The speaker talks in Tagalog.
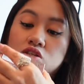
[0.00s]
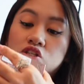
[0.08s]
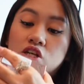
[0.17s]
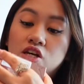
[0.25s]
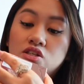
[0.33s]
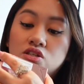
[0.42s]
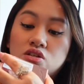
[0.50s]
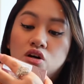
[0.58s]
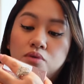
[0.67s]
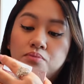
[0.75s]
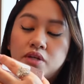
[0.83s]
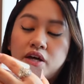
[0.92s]
She's
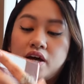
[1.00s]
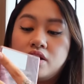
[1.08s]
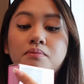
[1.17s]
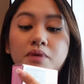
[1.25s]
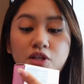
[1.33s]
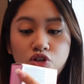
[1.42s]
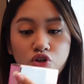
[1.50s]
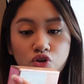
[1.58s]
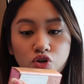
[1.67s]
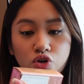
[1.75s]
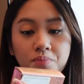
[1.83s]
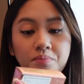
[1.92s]
sculpted
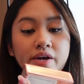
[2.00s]
medium.